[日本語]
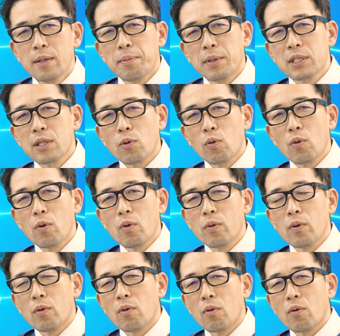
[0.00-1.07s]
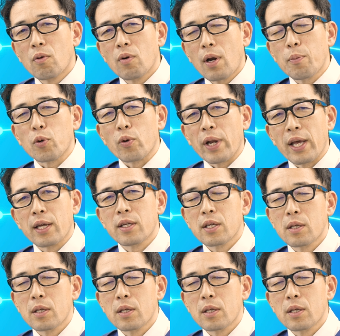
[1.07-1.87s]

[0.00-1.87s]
まあ、実はこのラボのね